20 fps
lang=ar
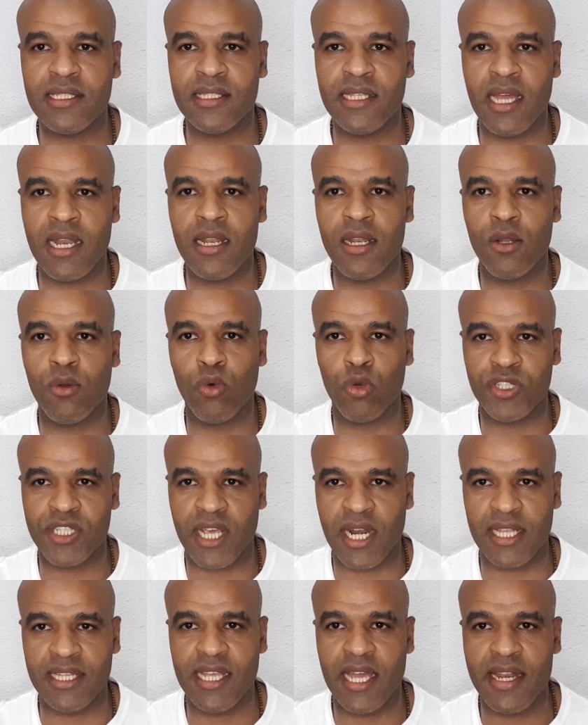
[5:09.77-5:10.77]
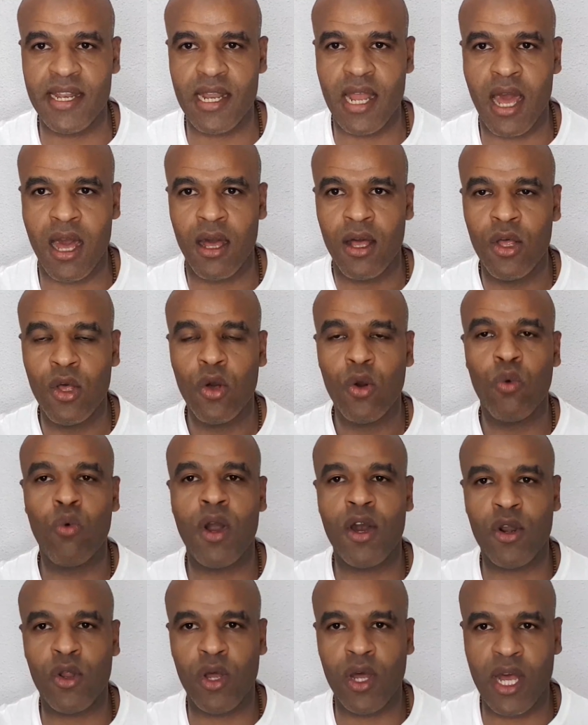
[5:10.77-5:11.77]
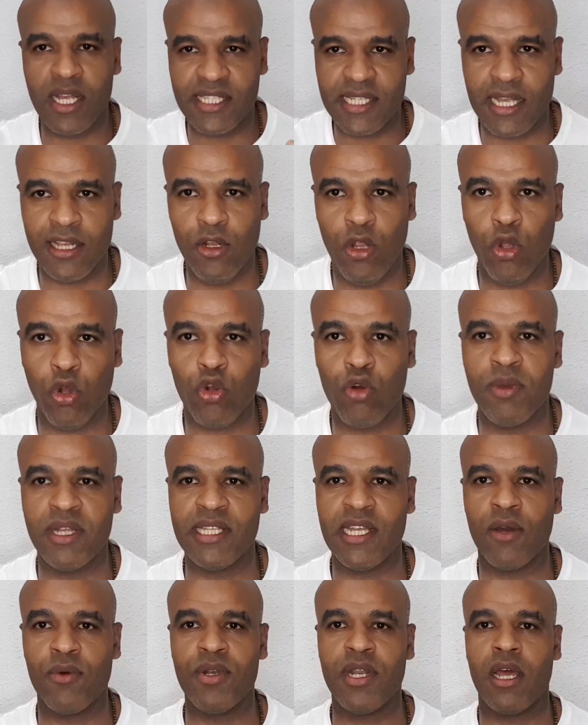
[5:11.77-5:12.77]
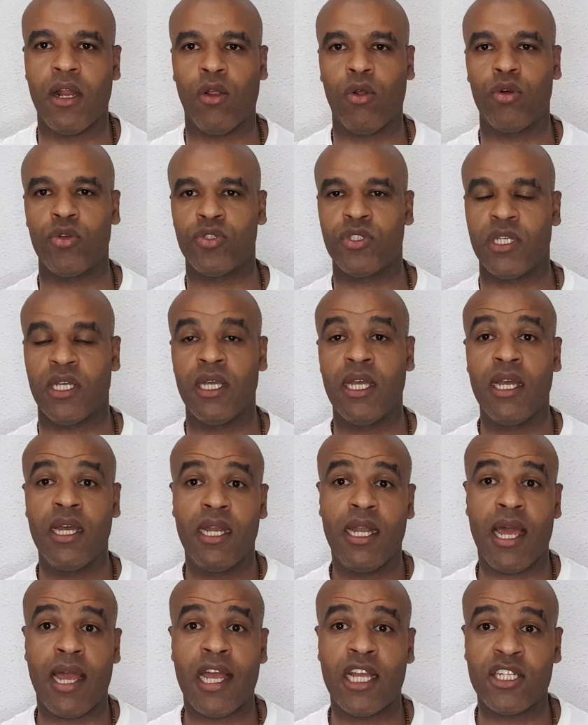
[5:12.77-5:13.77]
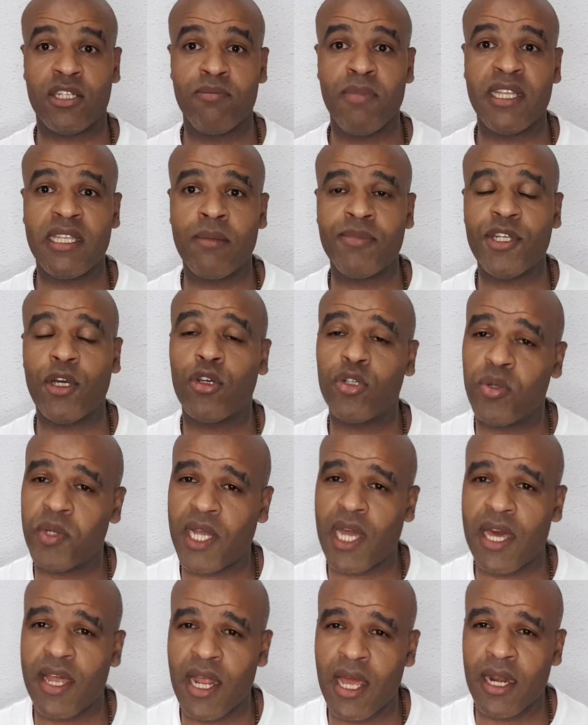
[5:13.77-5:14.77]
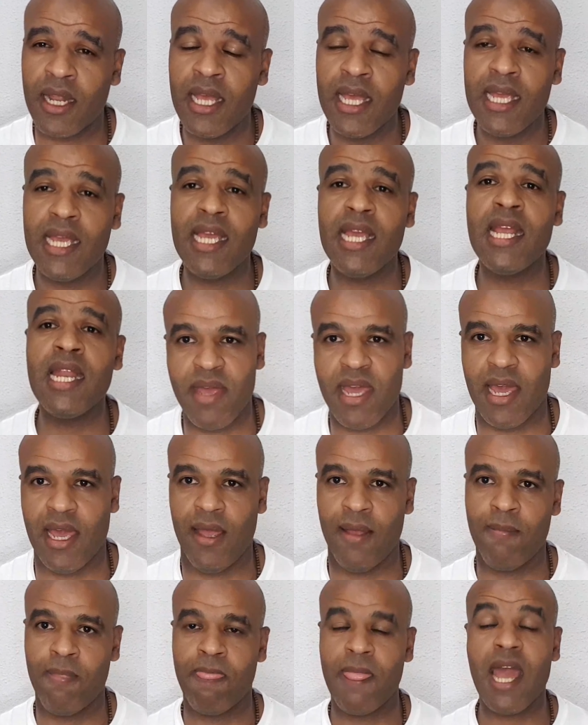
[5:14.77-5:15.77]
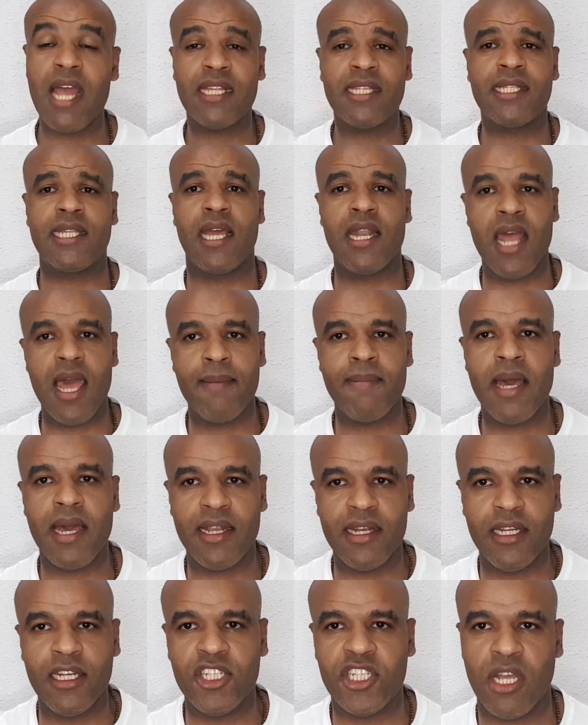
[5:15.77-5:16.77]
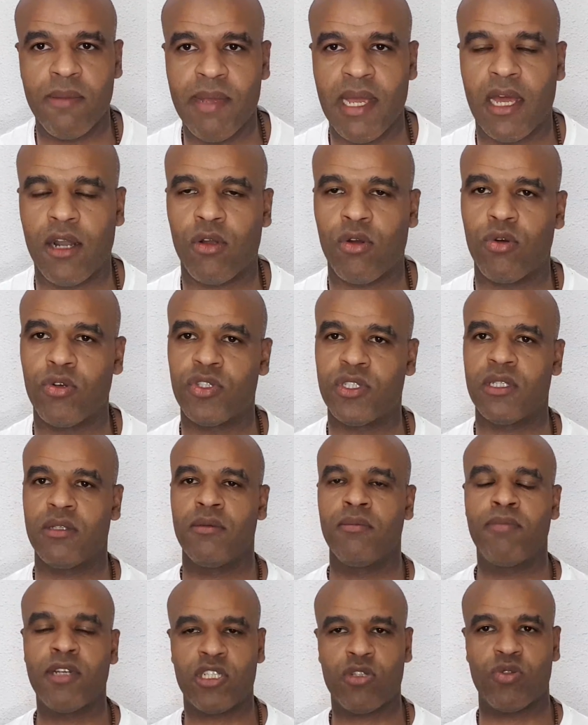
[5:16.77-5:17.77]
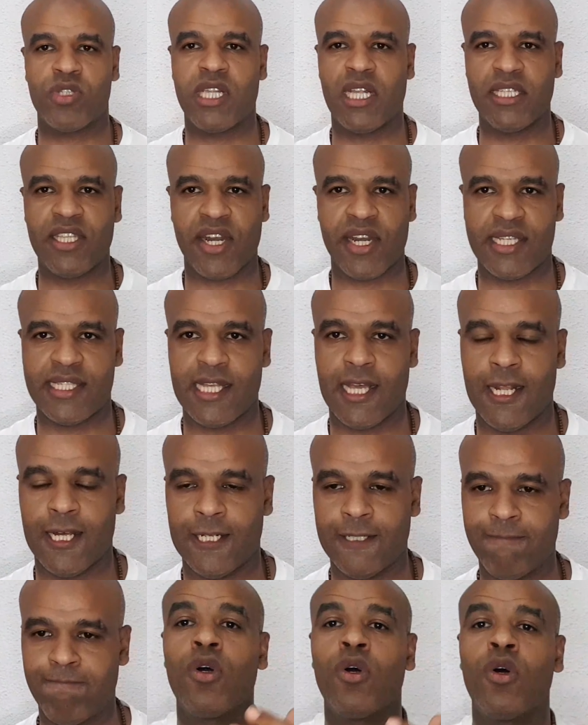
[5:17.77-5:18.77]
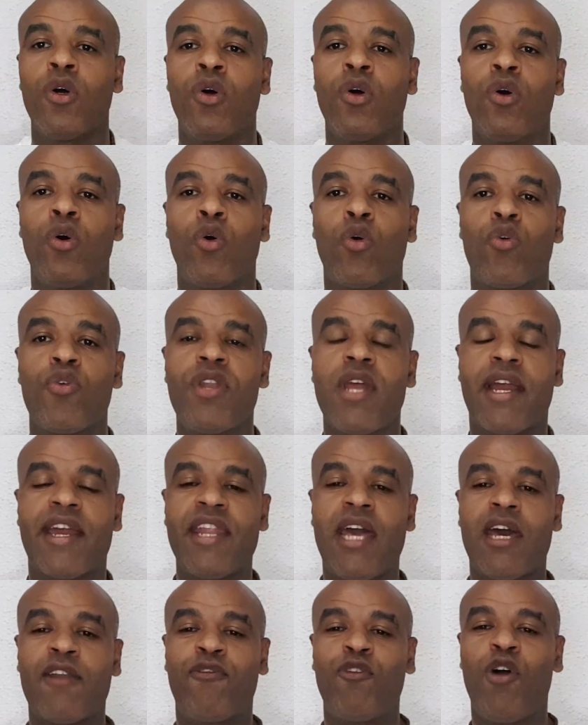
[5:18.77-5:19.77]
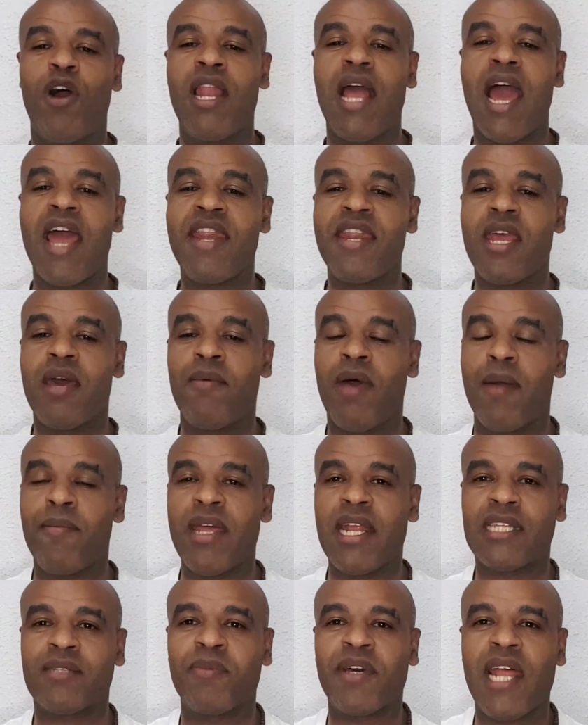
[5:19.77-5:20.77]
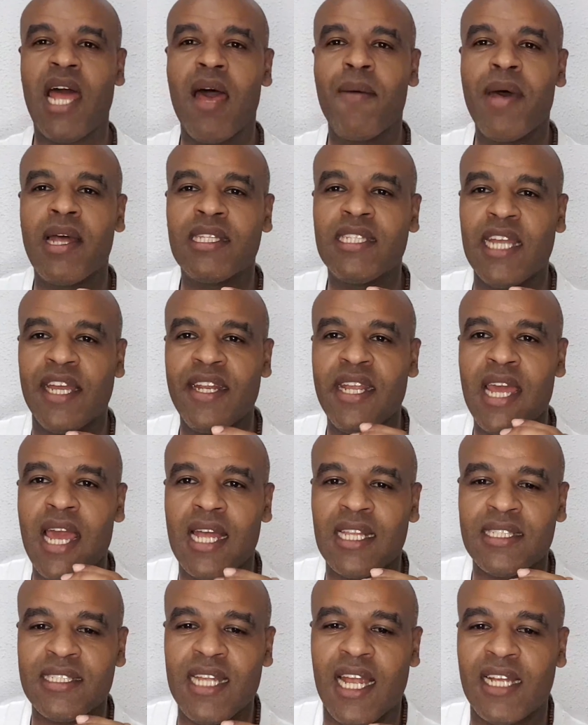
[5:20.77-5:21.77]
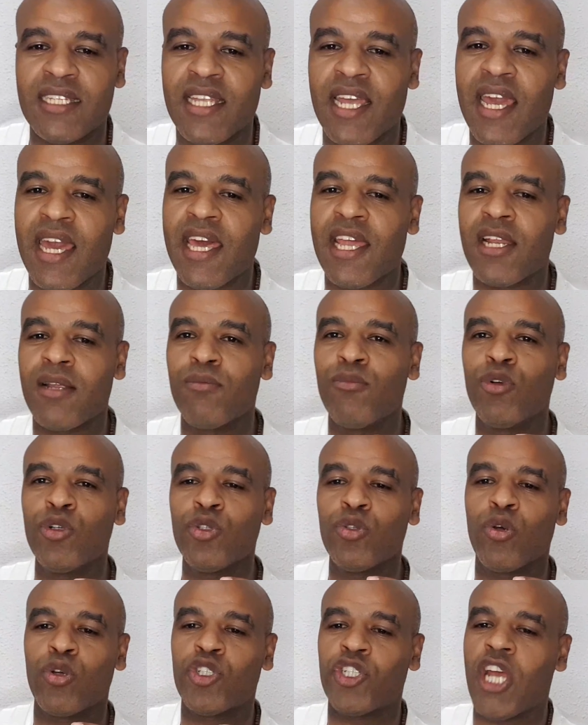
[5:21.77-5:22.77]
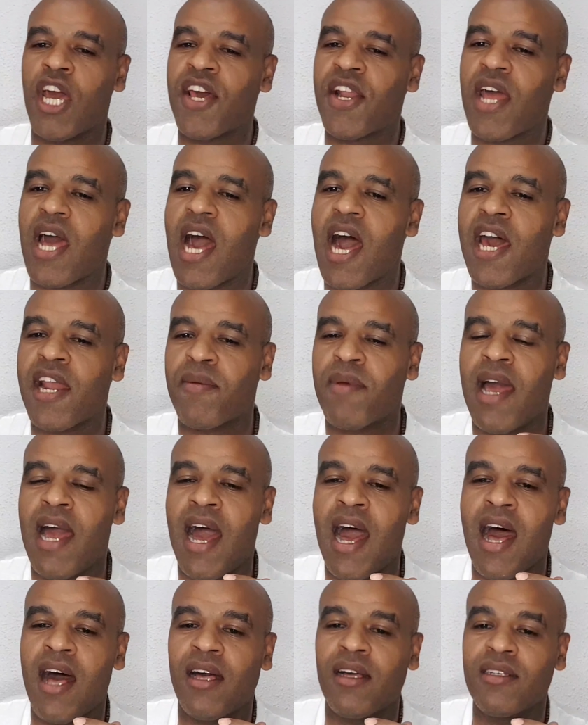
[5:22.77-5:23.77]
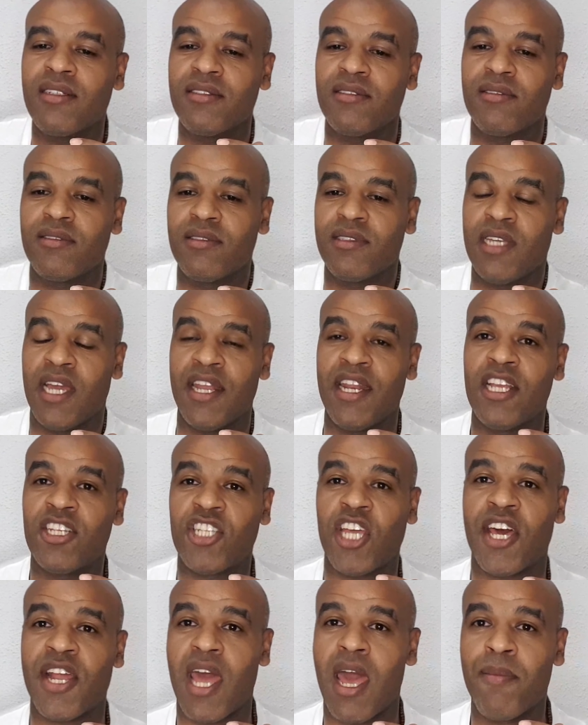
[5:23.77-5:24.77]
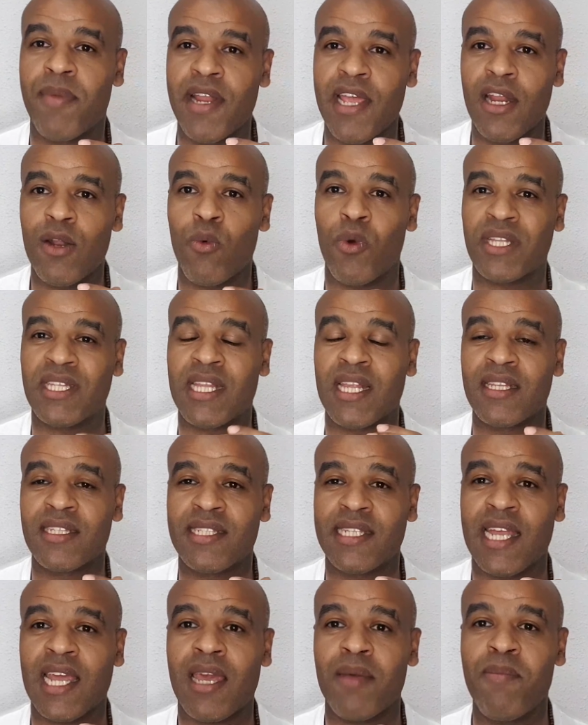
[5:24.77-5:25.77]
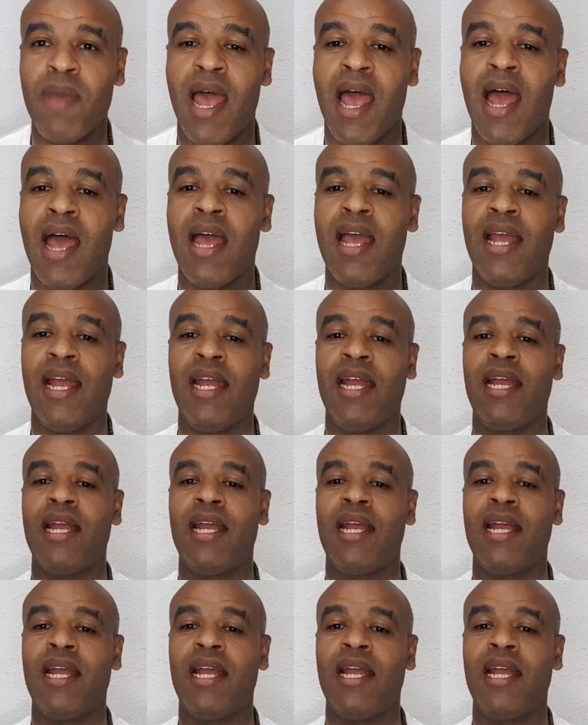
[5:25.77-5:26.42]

ديال الوزراء ديالنا ورؤساء الحكومه ديالنا الخوت لقاش مادام تيخرجوا بقرار الا السلامه لجميع الخوت باش نوصل هذه الرساله وكنا كنعرفوا على ان عمليه مرحبا تعني التحضير منذ شهر أربعة يعني شهر ابريل والتنسيق مع